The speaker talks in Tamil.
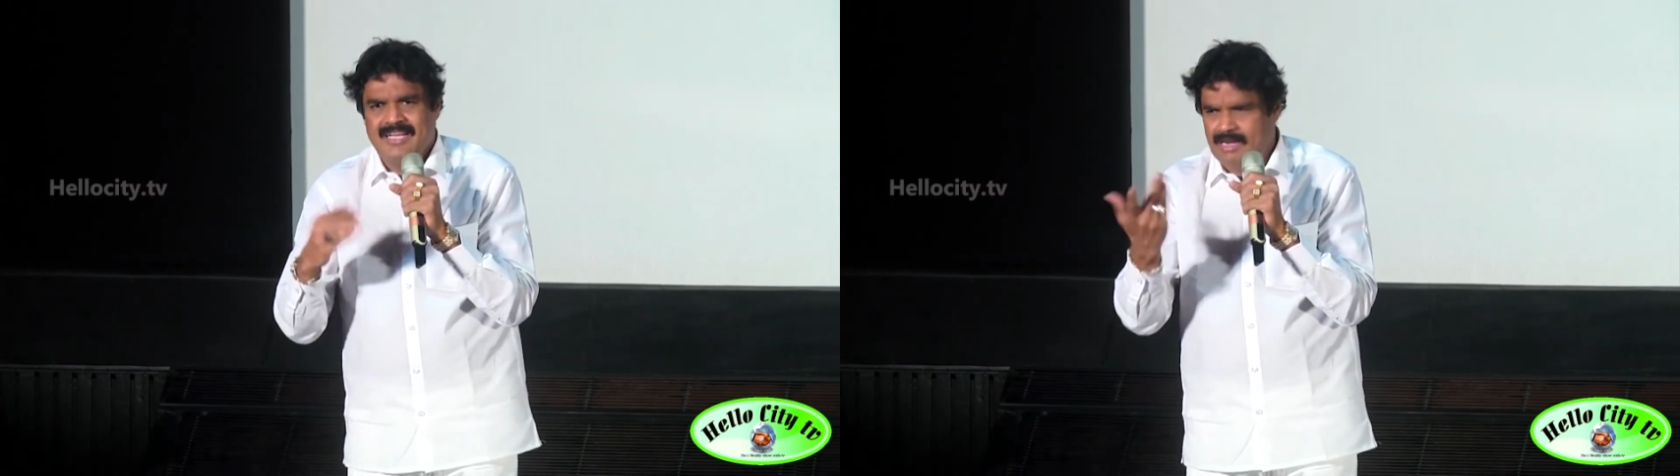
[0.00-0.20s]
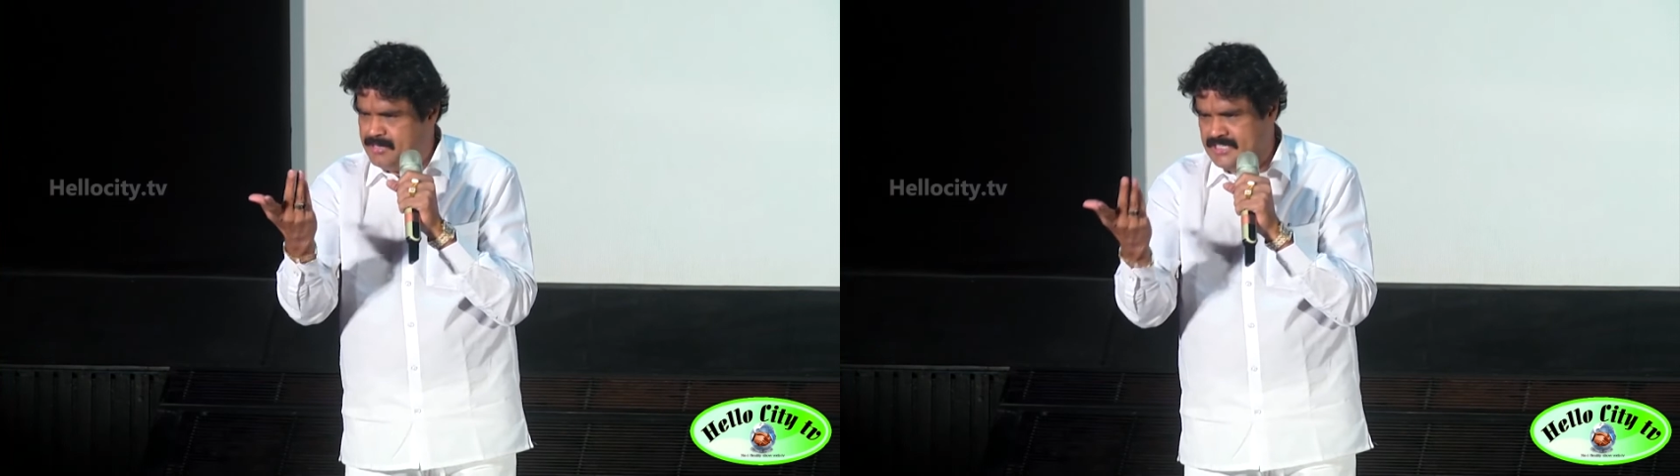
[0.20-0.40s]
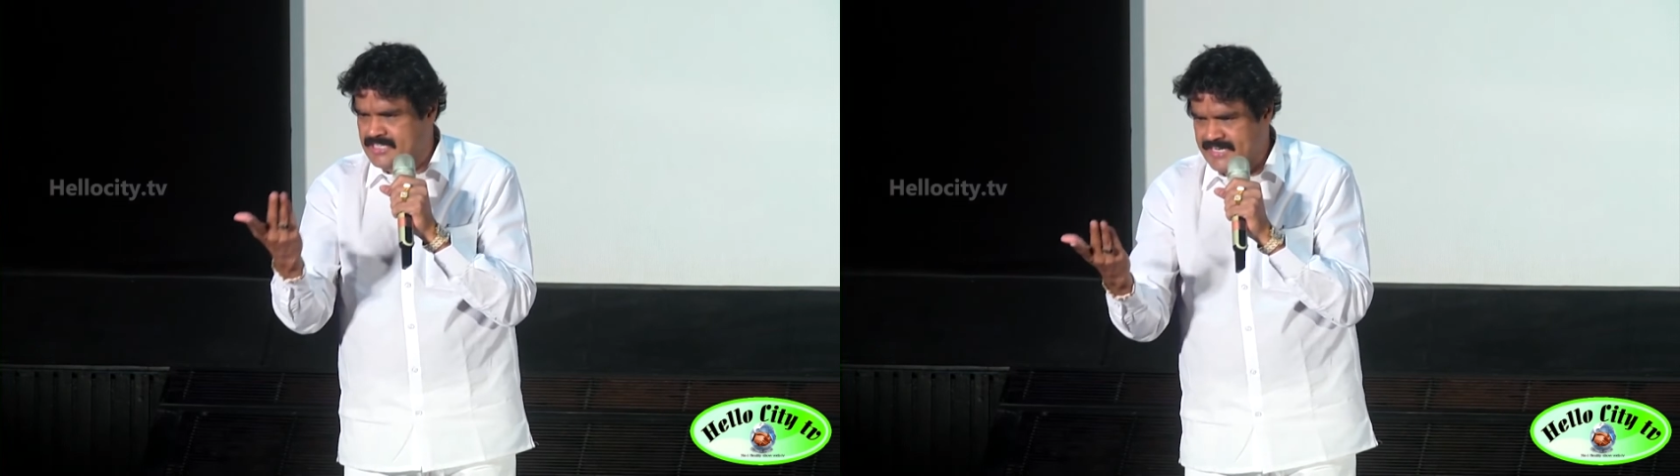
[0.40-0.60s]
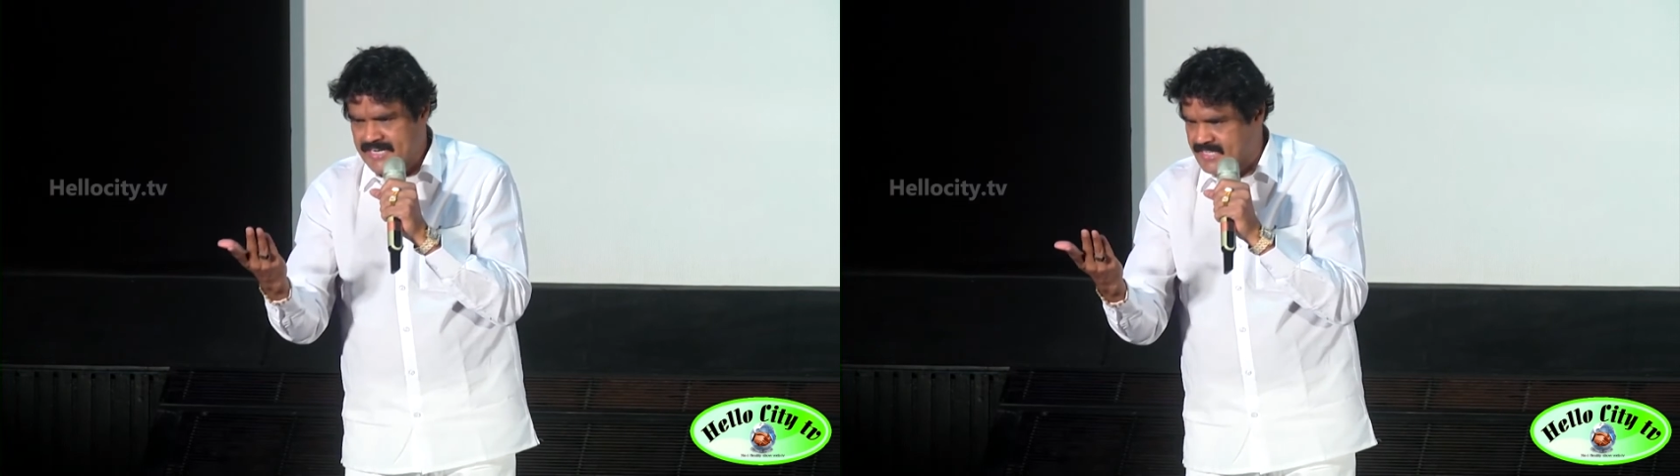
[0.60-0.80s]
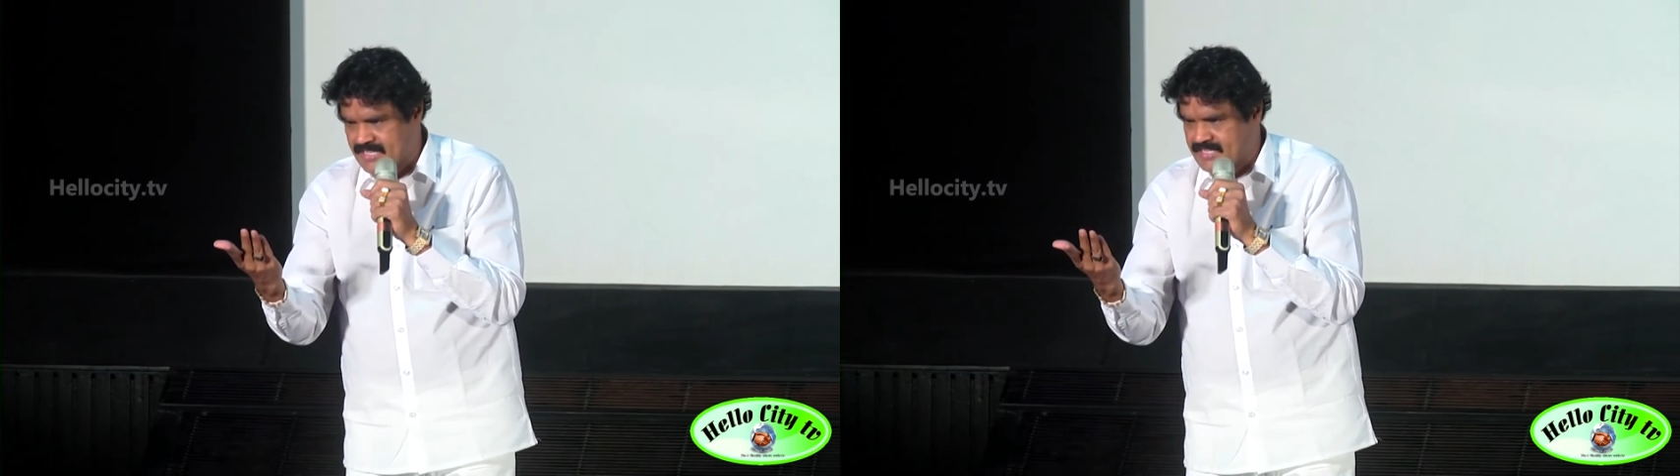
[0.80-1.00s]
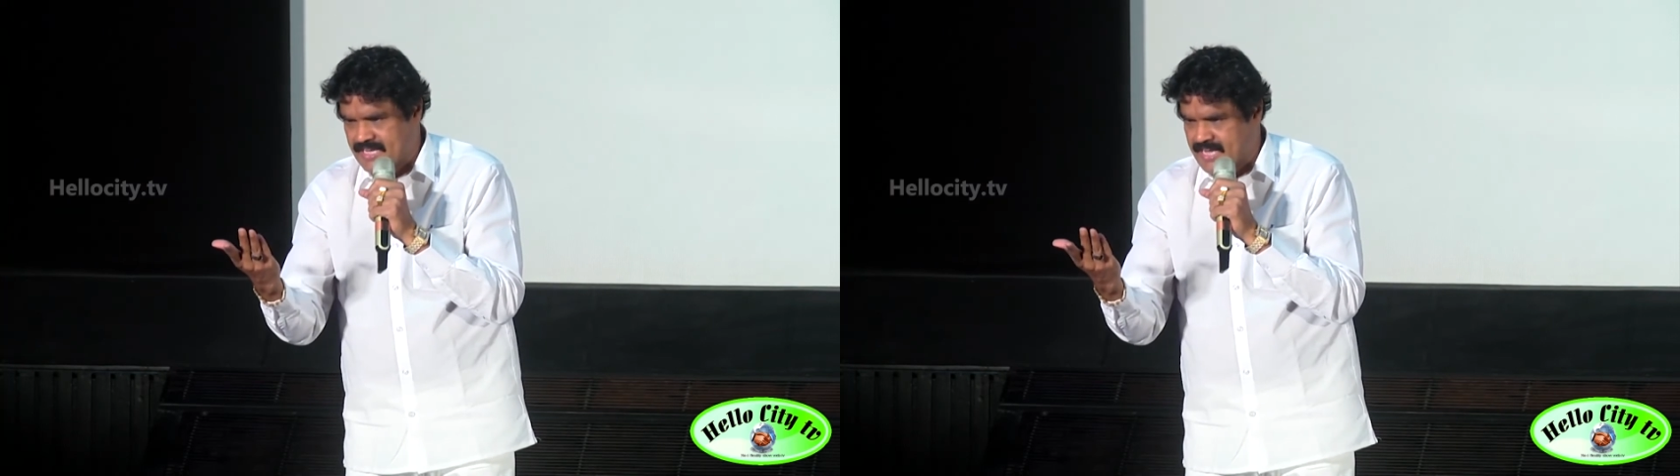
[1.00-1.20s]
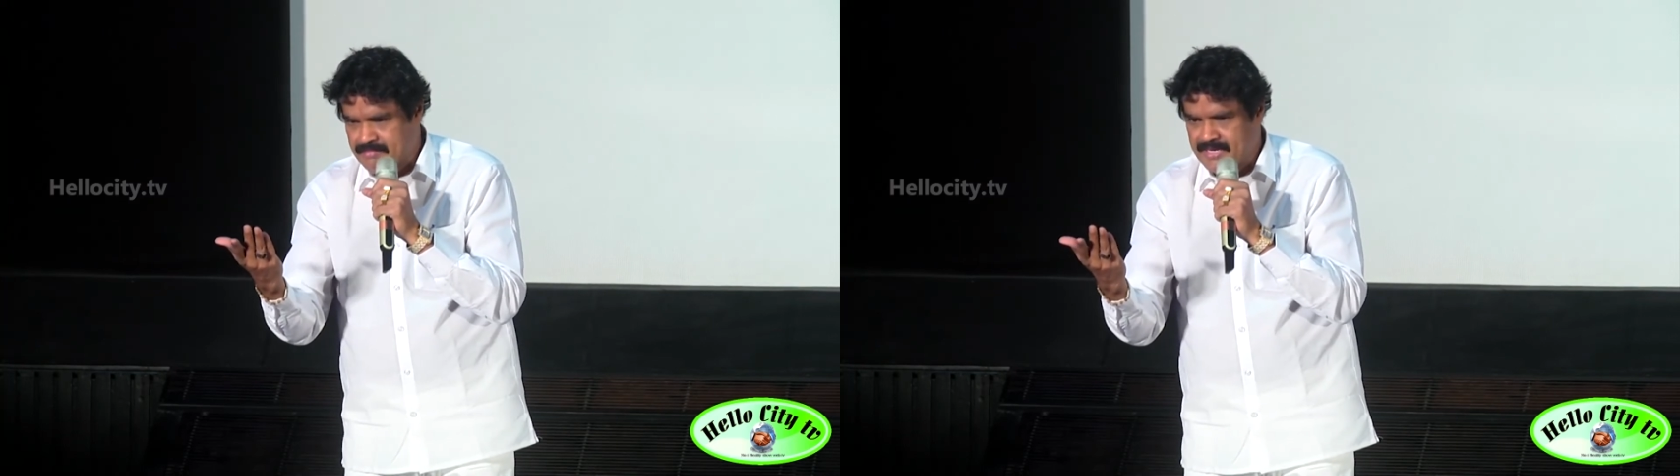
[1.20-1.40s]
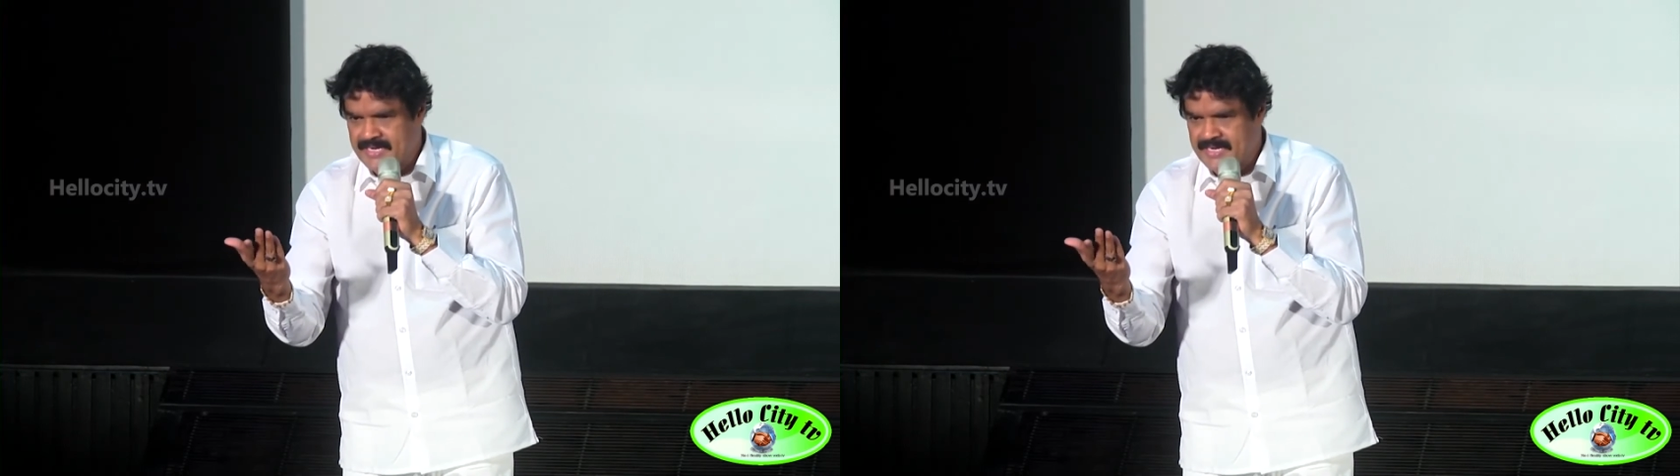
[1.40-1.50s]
காம்படிஷனே கிடையாது அதுக்கு யாருமே